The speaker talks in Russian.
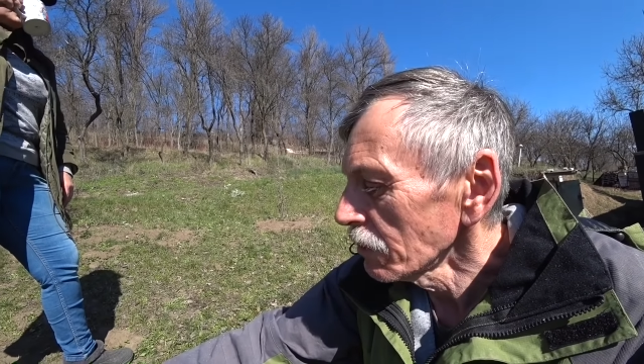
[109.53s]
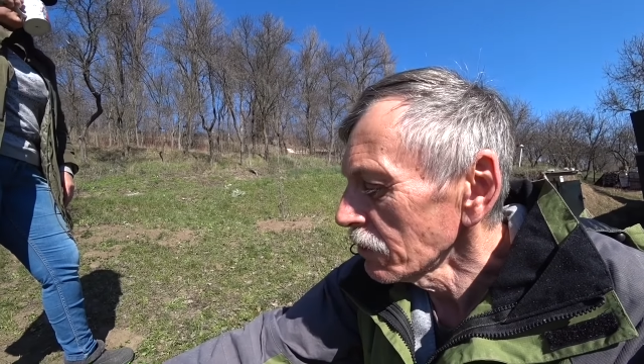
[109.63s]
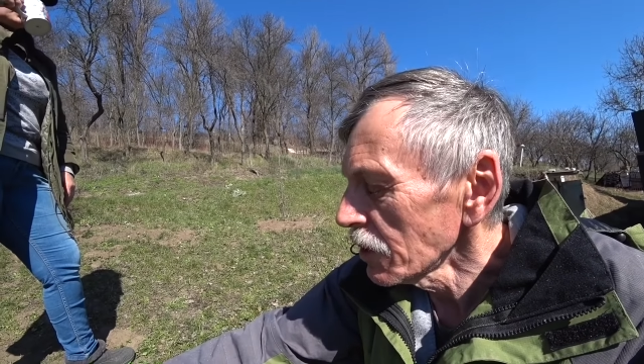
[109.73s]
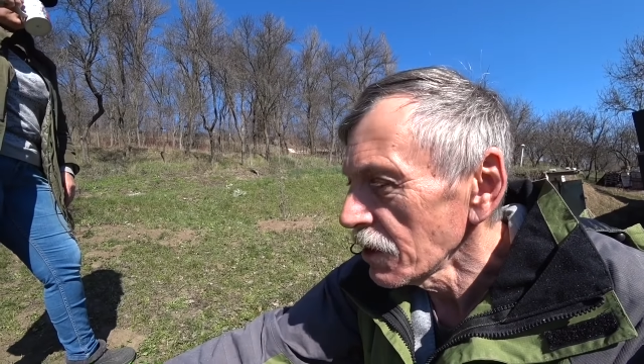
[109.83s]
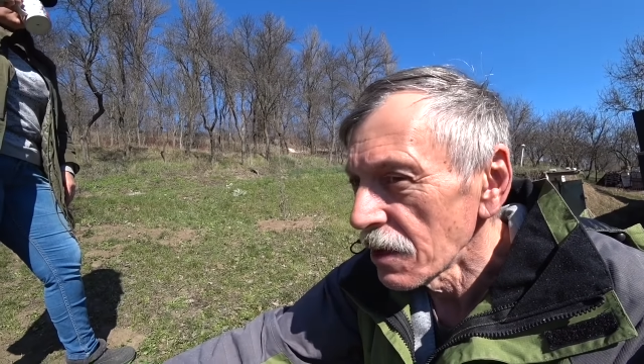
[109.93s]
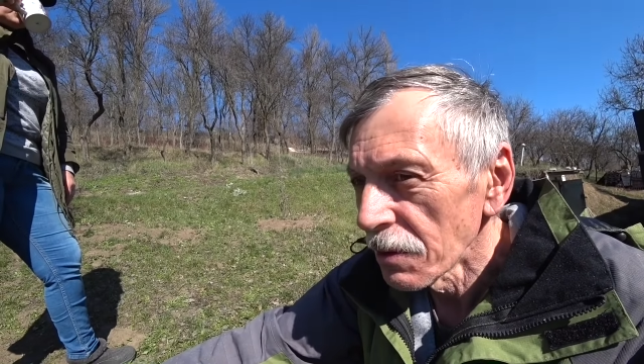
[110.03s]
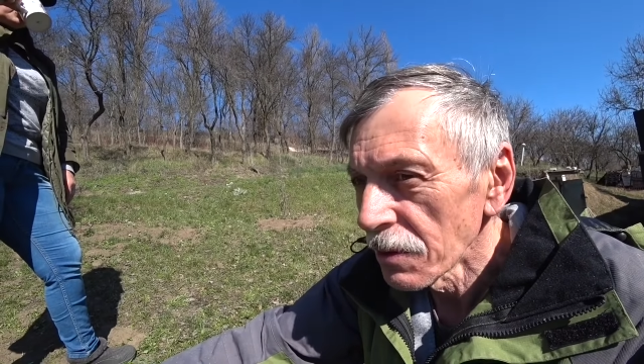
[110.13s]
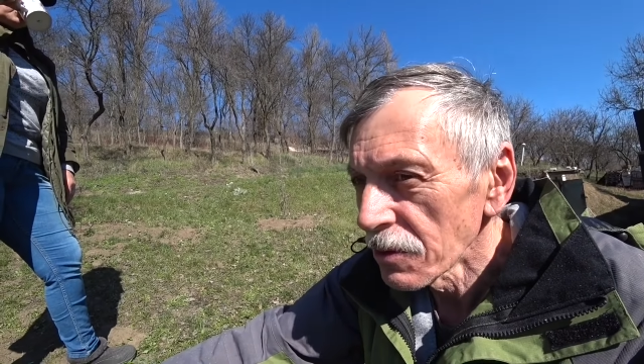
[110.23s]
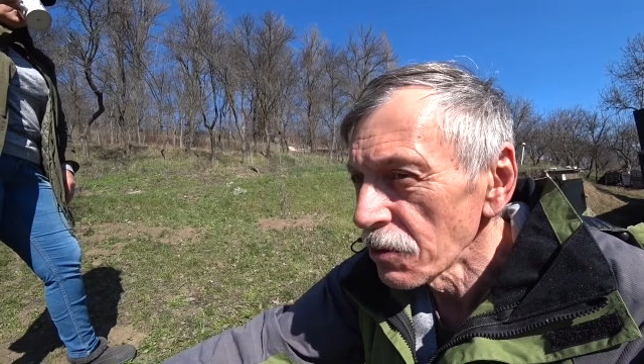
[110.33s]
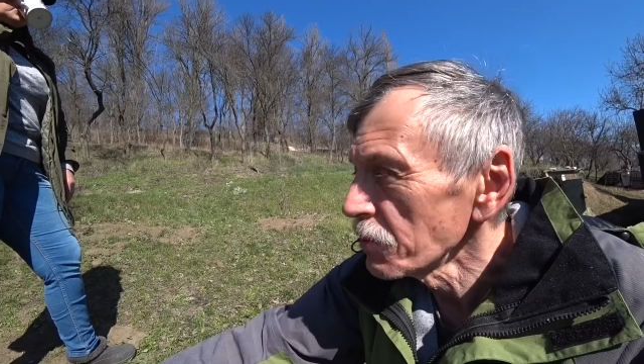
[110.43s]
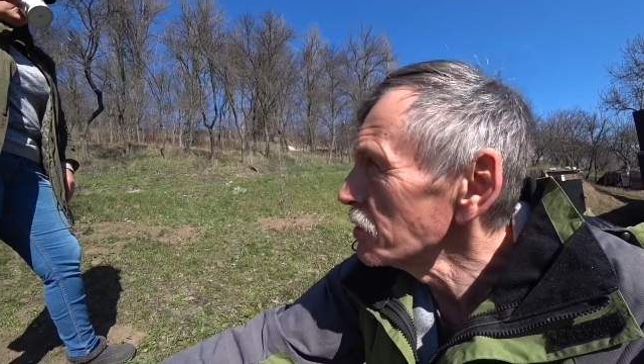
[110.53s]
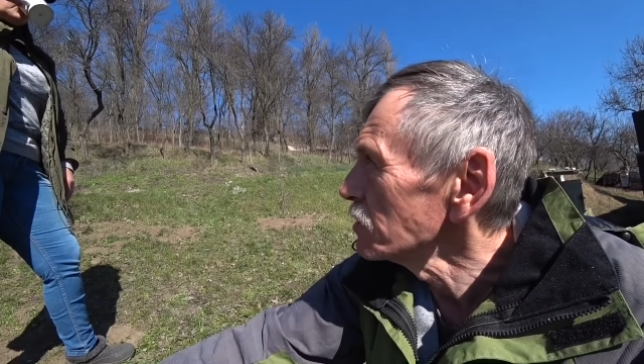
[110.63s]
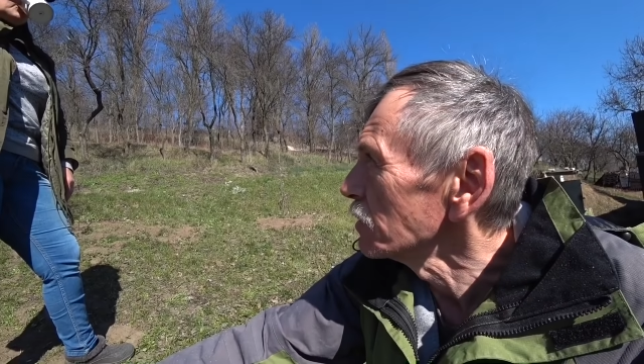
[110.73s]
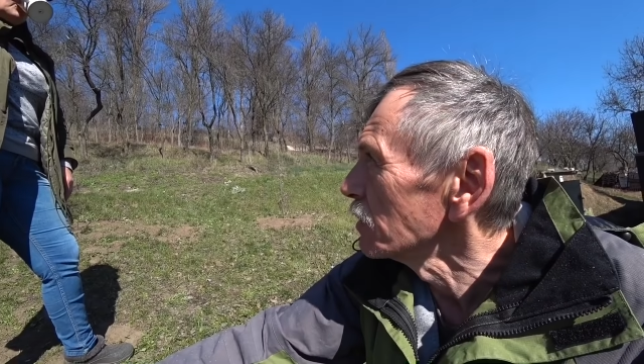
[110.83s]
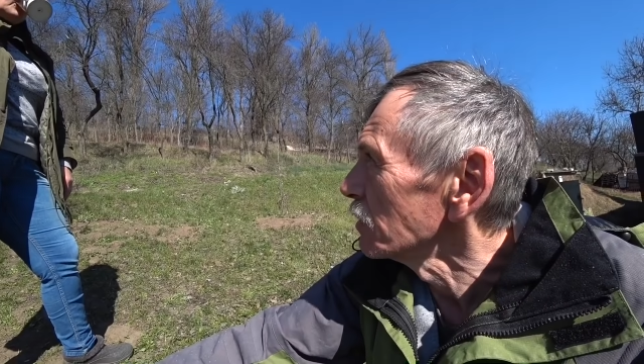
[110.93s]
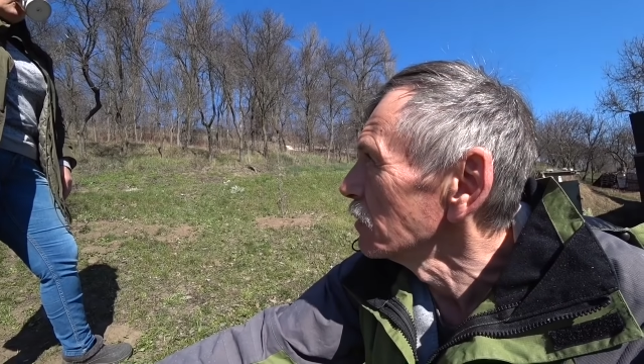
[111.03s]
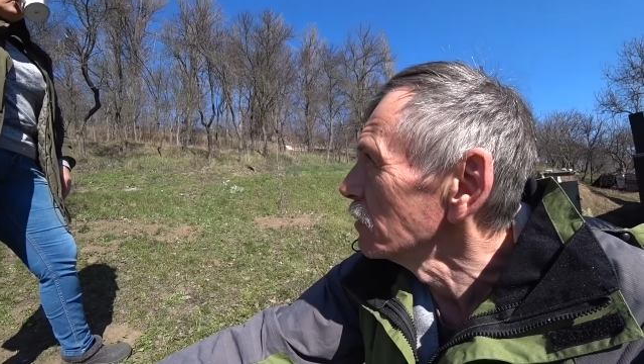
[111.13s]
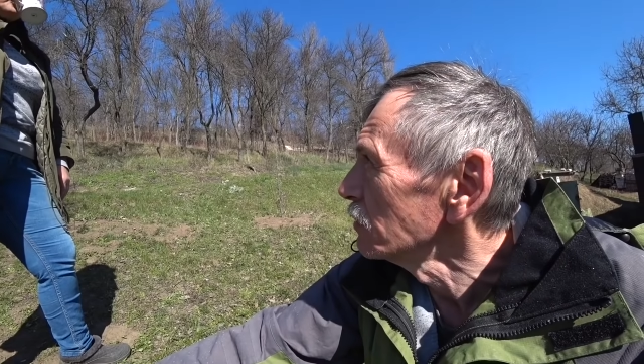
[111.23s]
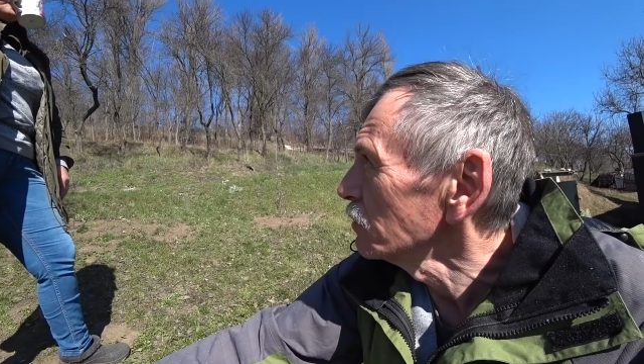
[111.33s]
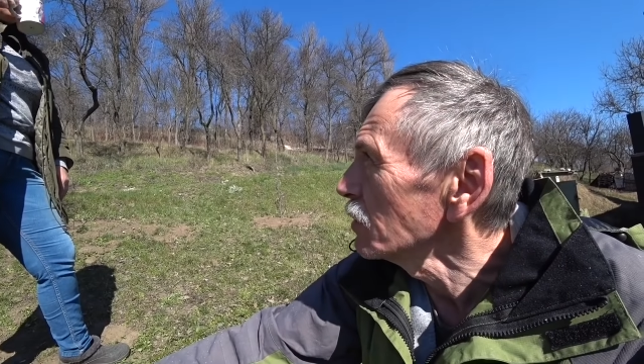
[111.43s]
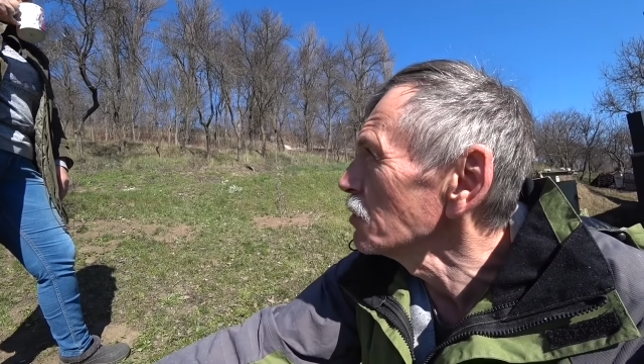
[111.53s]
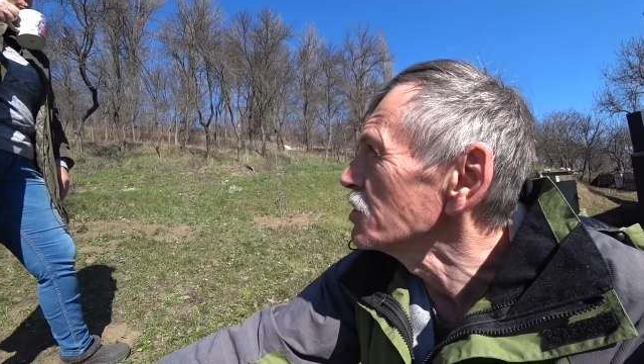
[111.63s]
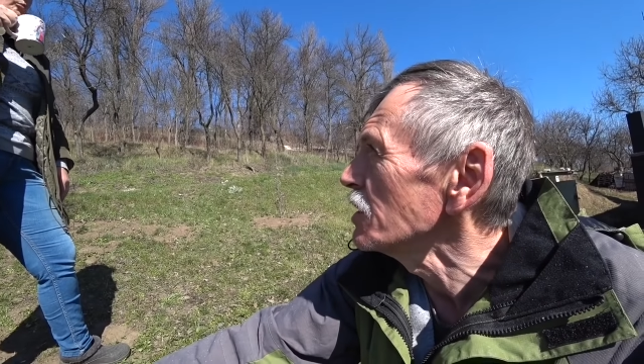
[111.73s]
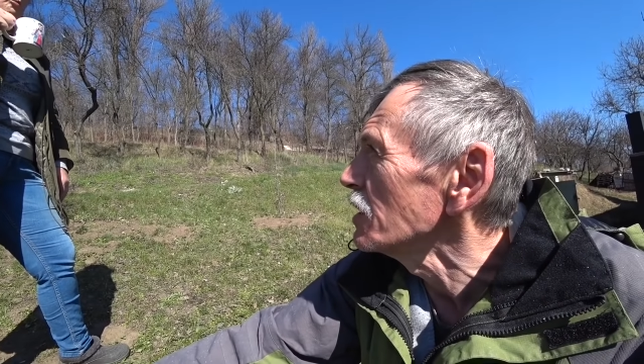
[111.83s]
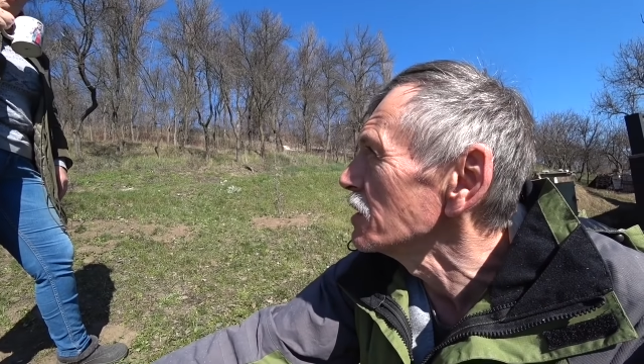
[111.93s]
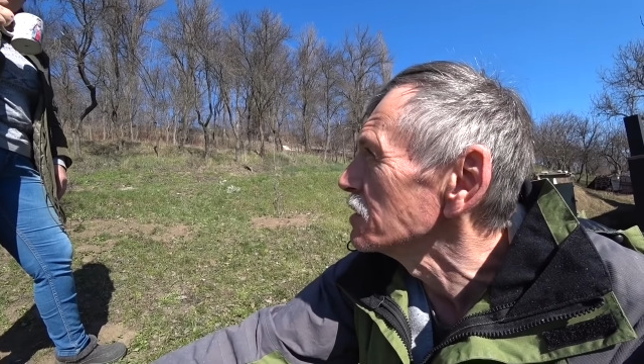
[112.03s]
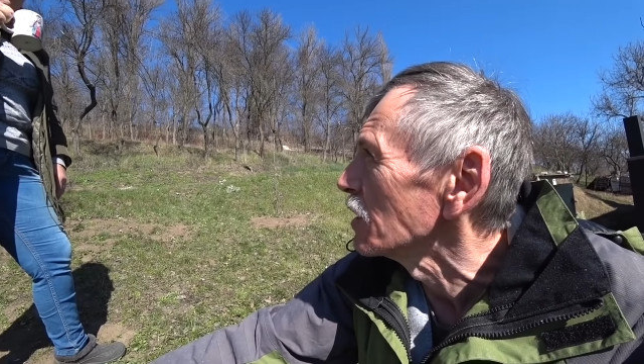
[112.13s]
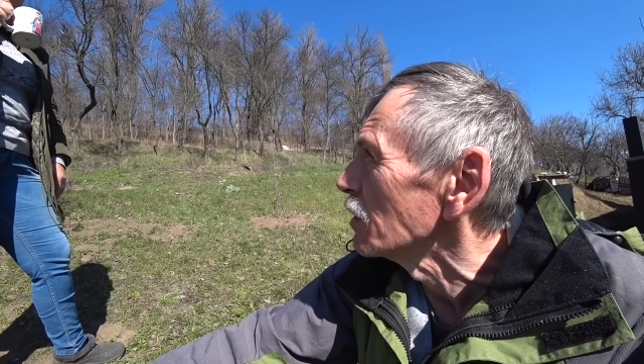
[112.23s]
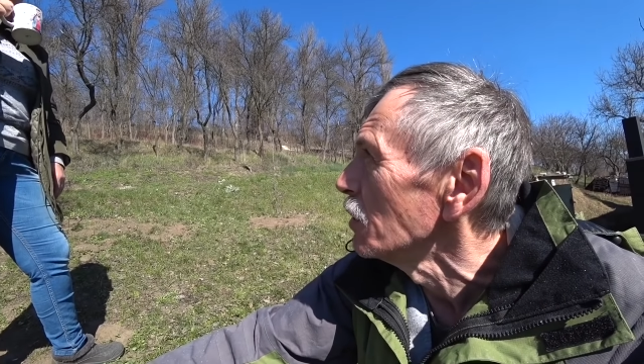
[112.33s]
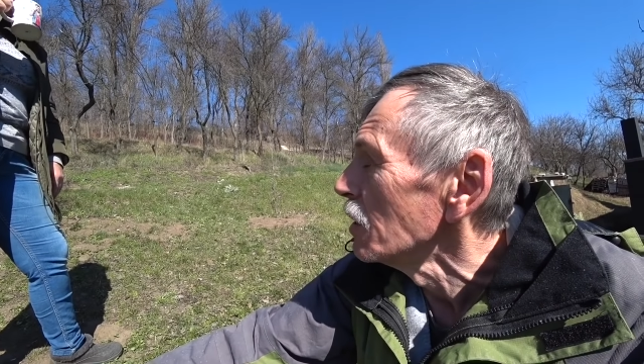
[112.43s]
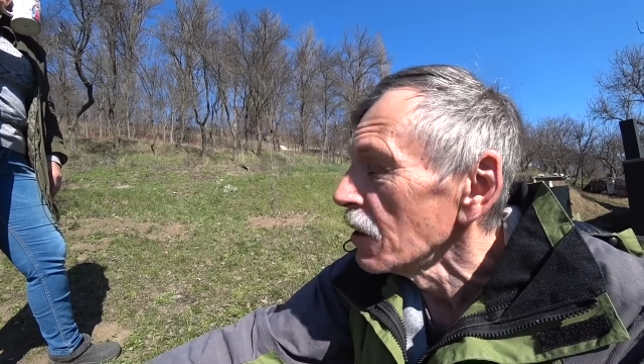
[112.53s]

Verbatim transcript: Да не, 150, наверное. Ну, короче, я не знаю.